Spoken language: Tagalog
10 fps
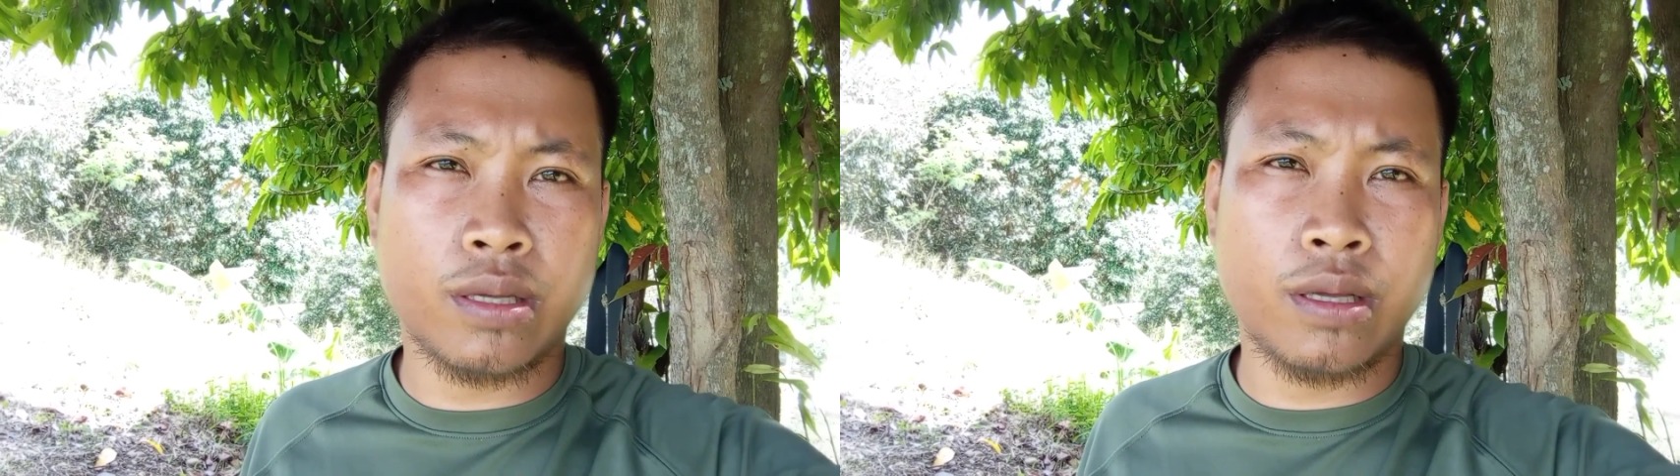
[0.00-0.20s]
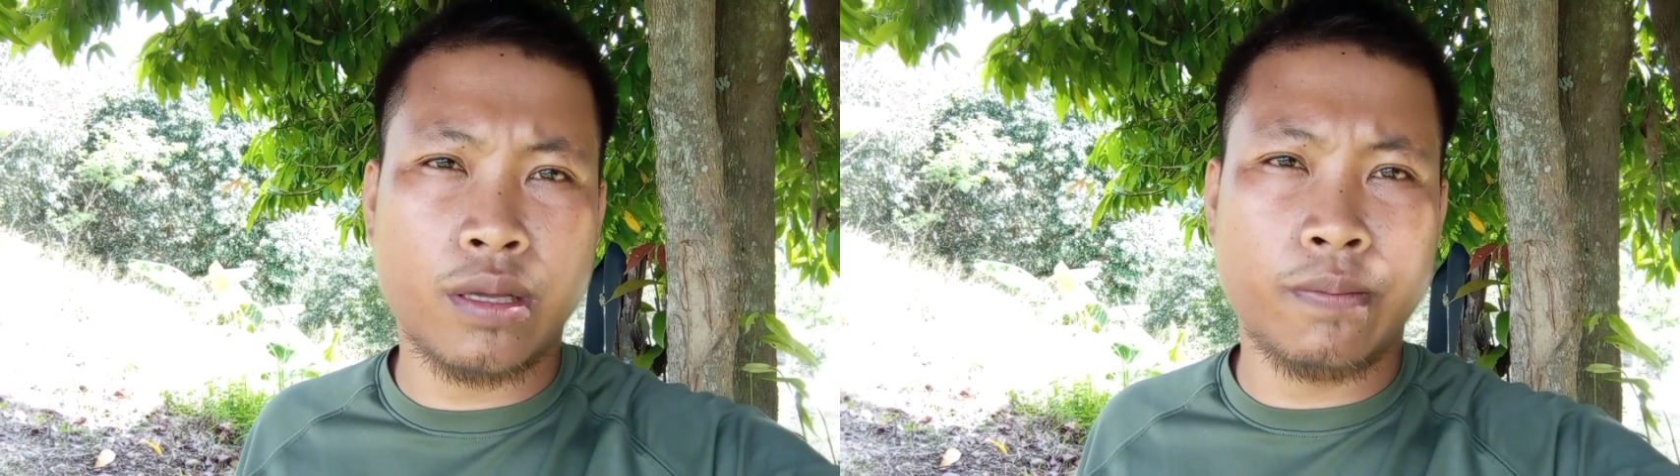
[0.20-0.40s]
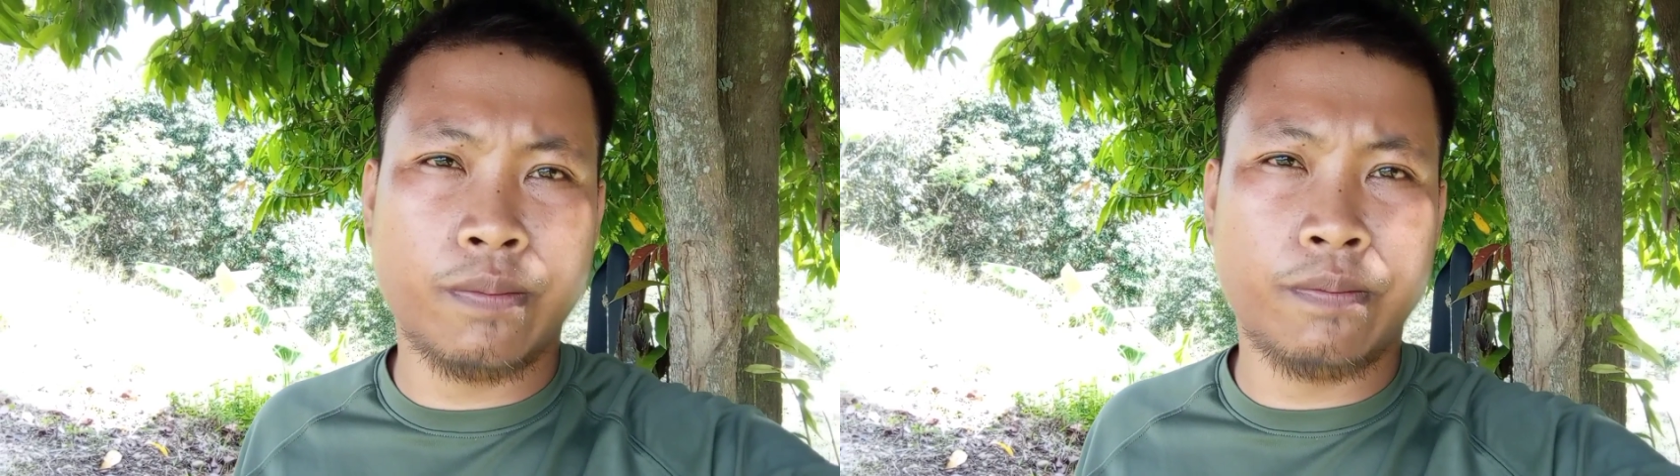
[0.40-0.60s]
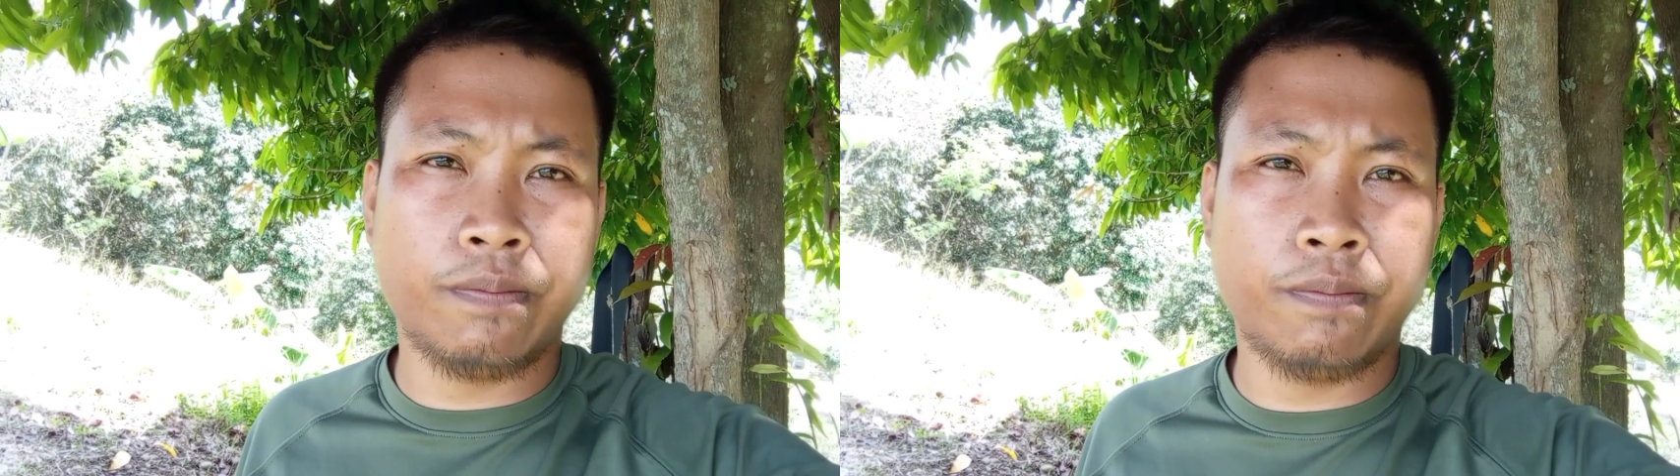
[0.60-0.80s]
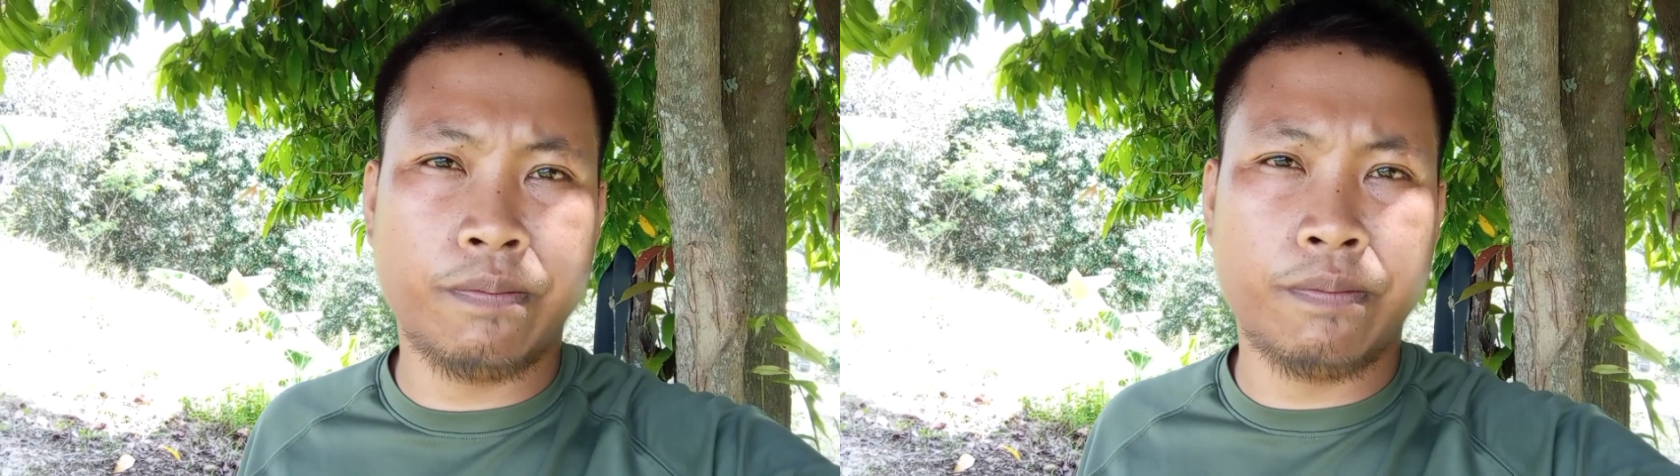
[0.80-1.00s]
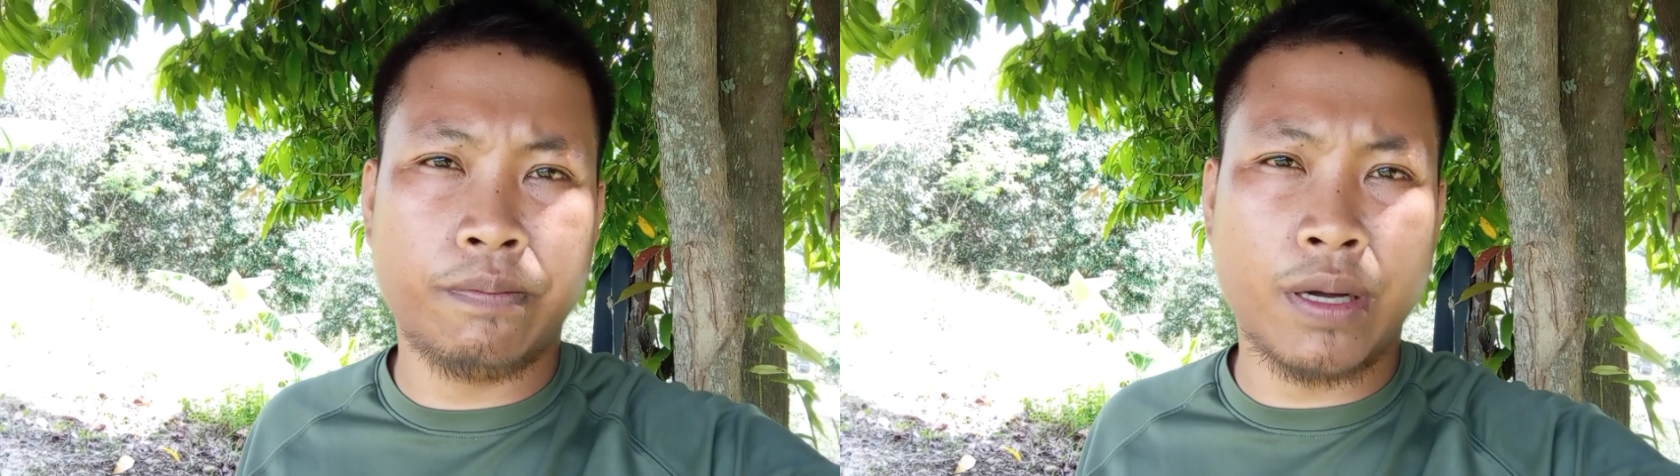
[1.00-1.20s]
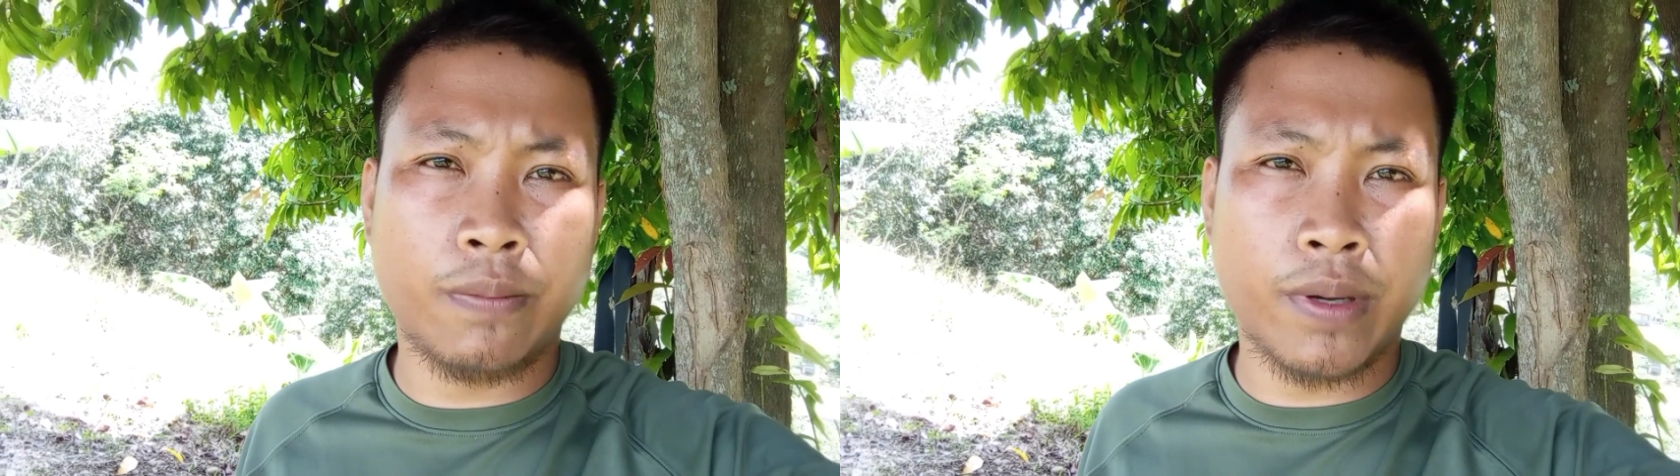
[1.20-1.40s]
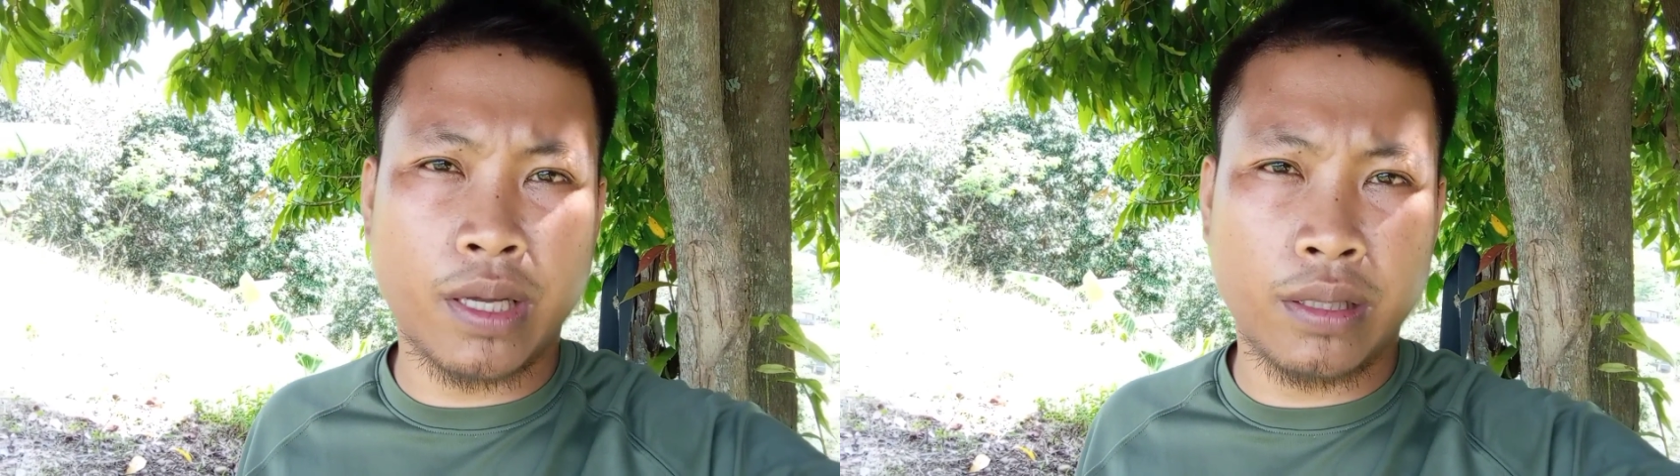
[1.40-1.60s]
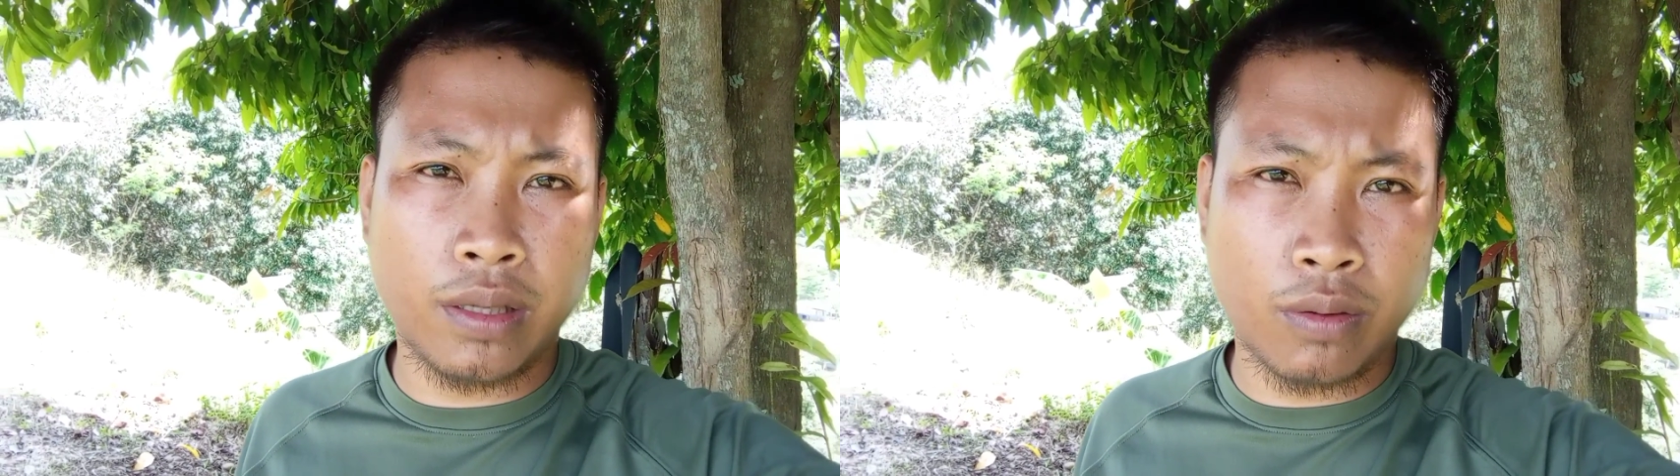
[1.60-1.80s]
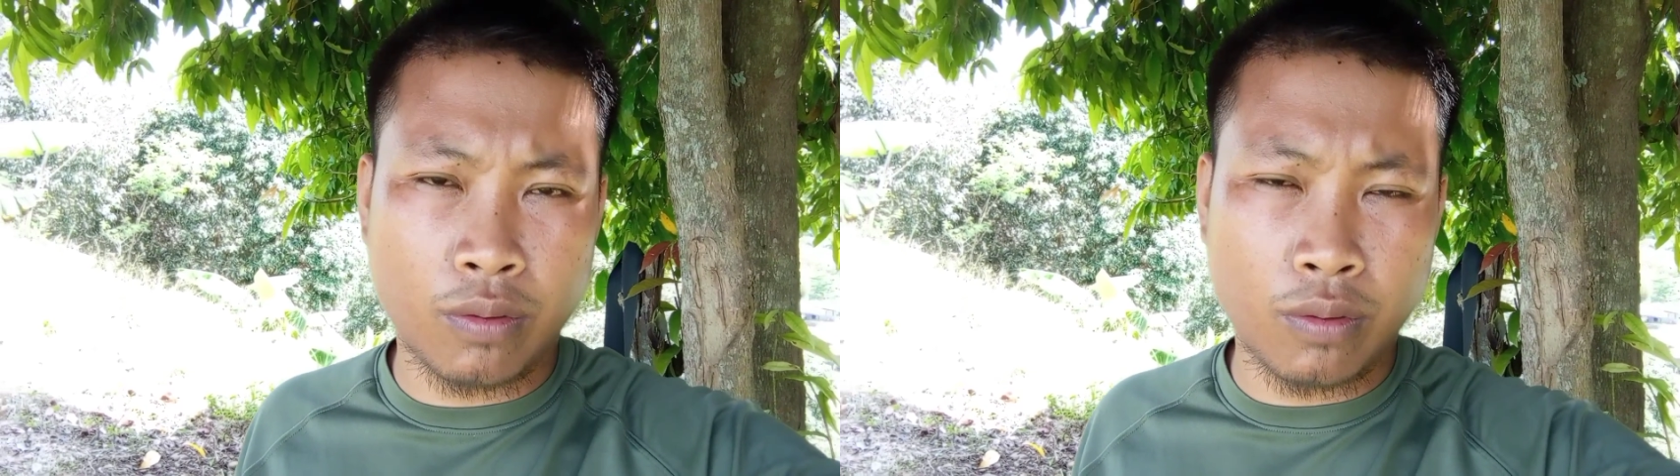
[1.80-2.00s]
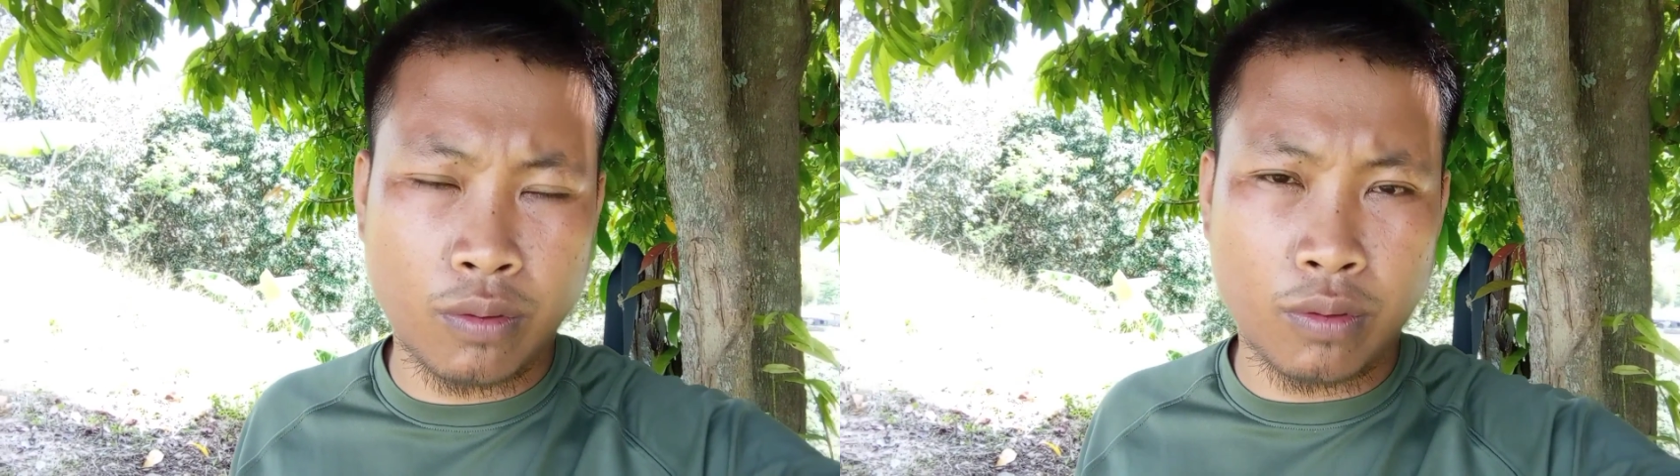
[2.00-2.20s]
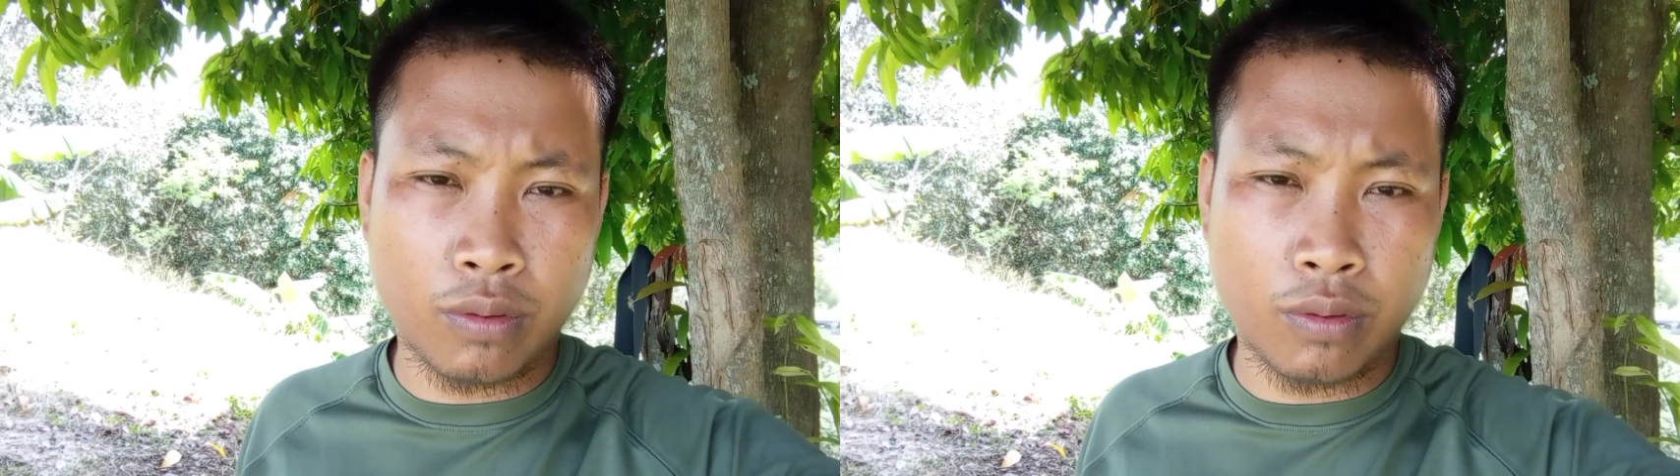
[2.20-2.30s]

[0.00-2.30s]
ipapakita ko